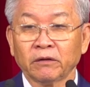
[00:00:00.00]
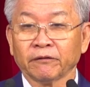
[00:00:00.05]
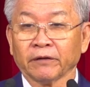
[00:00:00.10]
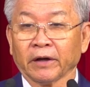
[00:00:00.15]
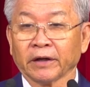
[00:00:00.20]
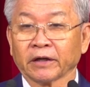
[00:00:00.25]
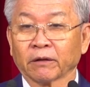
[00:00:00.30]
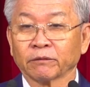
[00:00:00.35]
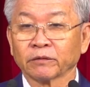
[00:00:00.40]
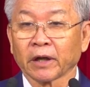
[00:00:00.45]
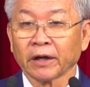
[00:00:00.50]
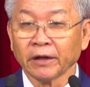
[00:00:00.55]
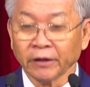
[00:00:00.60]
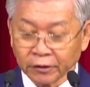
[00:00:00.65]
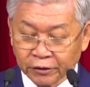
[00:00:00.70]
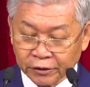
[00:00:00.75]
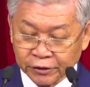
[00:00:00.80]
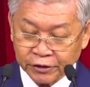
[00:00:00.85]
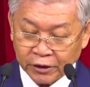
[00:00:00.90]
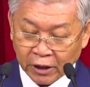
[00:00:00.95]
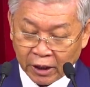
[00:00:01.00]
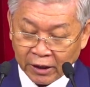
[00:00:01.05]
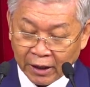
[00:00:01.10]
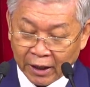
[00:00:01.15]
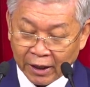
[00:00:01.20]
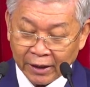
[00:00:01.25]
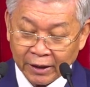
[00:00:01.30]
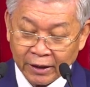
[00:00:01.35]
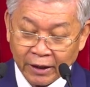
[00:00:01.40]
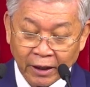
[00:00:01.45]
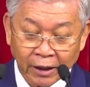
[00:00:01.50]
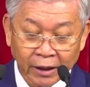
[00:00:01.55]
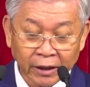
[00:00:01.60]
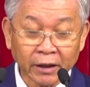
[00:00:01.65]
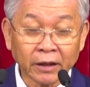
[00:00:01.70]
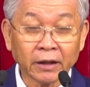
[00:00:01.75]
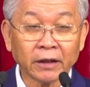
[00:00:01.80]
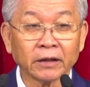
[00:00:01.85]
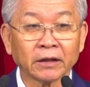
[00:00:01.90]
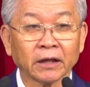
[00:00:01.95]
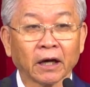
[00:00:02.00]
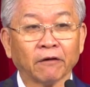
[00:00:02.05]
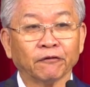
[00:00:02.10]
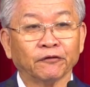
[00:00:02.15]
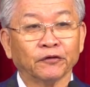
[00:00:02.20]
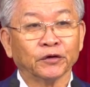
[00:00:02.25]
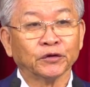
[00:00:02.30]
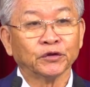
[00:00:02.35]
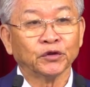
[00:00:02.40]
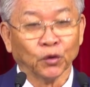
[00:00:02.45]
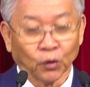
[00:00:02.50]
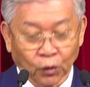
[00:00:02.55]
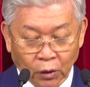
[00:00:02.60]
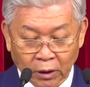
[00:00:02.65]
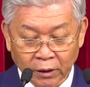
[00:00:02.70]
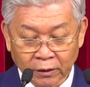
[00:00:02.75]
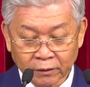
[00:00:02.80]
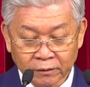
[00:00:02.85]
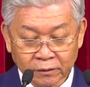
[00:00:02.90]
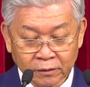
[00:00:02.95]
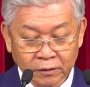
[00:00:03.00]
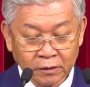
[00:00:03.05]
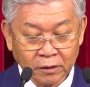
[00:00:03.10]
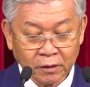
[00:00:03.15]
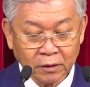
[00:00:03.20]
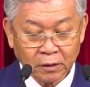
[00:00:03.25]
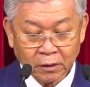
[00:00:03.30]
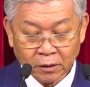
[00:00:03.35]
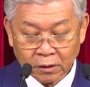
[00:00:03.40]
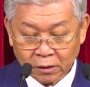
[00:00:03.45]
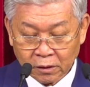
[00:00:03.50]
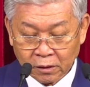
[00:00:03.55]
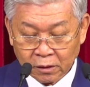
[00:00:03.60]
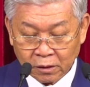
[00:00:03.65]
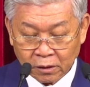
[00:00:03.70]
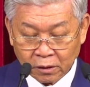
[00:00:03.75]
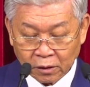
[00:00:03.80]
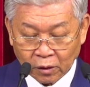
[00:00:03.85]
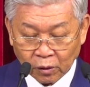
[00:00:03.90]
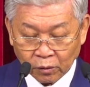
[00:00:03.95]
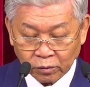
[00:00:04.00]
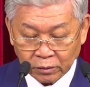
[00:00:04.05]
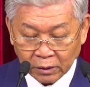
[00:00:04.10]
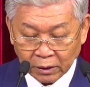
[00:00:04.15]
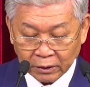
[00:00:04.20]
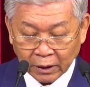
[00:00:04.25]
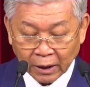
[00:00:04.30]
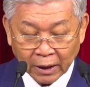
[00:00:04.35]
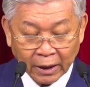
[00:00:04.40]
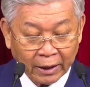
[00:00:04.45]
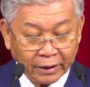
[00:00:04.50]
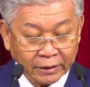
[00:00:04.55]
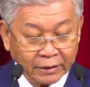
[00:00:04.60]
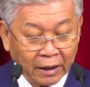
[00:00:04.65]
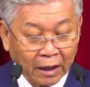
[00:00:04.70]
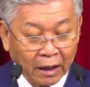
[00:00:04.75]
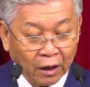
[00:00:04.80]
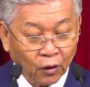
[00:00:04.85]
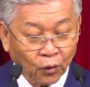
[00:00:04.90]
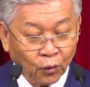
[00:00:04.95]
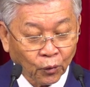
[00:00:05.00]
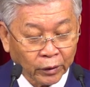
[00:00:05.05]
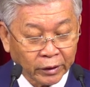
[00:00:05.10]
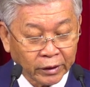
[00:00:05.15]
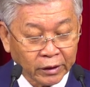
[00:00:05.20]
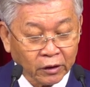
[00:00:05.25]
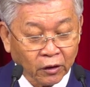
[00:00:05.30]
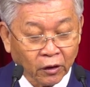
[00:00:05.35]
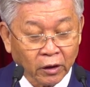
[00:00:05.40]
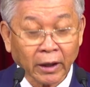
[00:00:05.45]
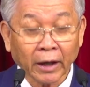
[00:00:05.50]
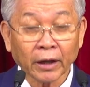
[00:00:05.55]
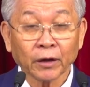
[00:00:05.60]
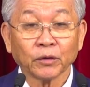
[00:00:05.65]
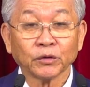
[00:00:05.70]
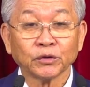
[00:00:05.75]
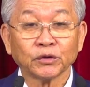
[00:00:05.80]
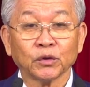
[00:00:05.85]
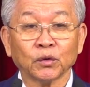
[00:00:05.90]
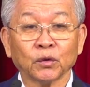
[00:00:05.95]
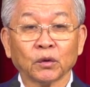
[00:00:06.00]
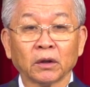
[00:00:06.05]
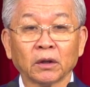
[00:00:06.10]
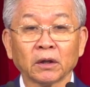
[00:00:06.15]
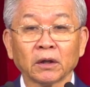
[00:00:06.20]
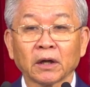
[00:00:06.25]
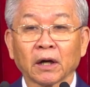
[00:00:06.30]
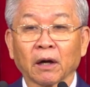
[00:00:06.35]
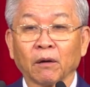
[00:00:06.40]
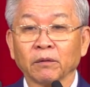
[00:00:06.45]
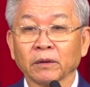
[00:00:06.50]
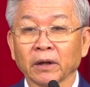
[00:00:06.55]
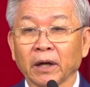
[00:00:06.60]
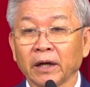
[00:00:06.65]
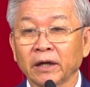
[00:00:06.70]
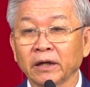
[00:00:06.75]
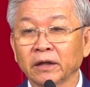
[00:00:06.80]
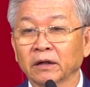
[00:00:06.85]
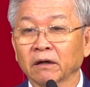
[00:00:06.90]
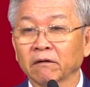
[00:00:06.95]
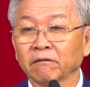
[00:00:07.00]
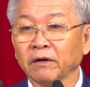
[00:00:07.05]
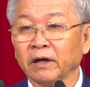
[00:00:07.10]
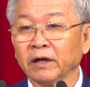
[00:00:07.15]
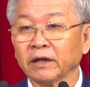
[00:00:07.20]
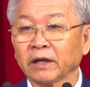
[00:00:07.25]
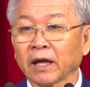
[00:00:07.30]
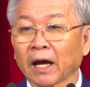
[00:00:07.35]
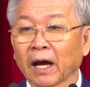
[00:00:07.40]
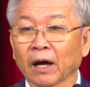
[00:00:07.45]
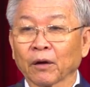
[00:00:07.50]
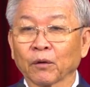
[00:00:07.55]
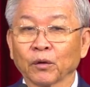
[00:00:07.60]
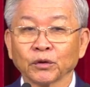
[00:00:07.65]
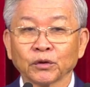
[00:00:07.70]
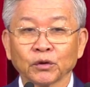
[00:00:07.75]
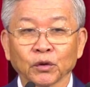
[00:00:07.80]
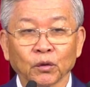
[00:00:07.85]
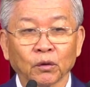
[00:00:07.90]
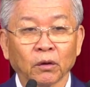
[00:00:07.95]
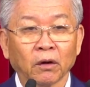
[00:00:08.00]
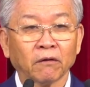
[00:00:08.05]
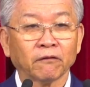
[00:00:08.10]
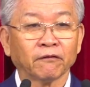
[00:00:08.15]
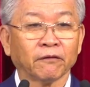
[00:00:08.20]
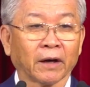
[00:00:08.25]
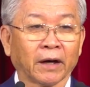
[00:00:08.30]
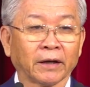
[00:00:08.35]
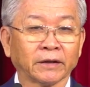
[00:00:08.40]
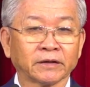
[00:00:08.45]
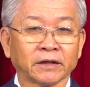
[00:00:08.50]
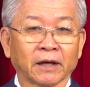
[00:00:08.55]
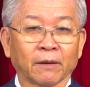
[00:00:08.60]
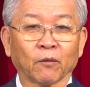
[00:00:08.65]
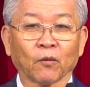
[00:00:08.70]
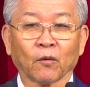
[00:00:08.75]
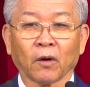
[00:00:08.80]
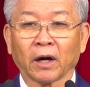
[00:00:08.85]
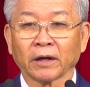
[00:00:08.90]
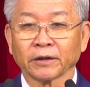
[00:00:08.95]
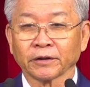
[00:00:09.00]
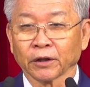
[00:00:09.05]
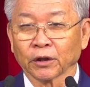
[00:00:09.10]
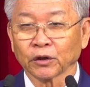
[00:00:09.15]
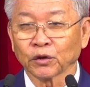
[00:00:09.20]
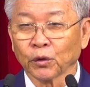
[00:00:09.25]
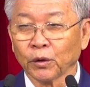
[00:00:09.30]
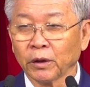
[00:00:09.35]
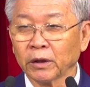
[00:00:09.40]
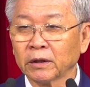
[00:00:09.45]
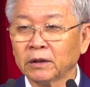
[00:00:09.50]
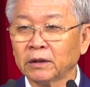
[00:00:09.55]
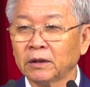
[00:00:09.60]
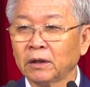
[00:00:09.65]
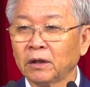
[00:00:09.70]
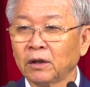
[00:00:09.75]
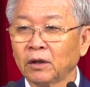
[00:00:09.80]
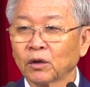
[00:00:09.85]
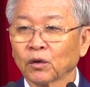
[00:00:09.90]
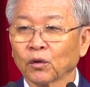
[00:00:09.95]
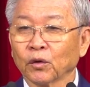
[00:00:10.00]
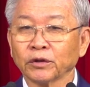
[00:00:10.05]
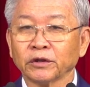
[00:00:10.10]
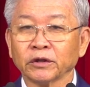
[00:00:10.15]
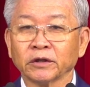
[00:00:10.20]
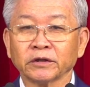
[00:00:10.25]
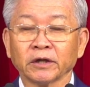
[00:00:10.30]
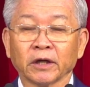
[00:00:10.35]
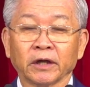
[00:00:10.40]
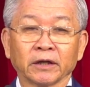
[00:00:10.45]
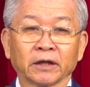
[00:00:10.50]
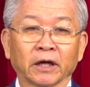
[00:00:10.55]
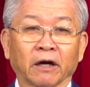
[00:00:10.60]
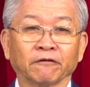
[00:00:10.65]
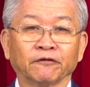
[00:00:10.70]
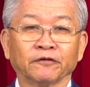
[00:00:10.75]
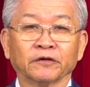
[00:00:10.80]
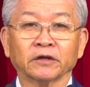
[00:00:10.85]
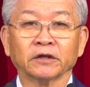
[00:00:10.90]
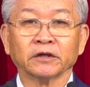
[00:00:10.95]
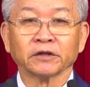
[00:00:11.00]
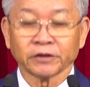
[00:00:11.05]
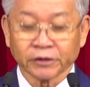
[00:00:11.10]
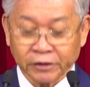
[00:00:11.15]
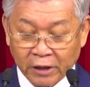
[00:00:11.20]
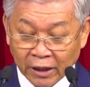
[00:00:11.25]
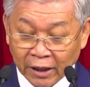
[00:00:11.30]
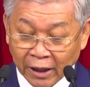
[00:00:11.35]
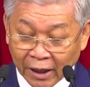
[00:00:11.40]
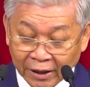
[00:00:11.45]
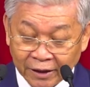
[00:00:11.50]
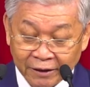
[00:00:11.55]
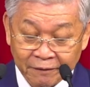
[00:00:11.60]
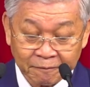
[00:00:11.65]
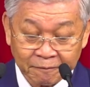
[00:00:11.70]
về trong thánh đường sáng nay để thờ phượng Chúa. Cũng ờ, thân ái chào quý con cái của Chúa không đến được với nhà của Chúa phải xem qua trực tuyến của chương trình thờ phượng sáng nay.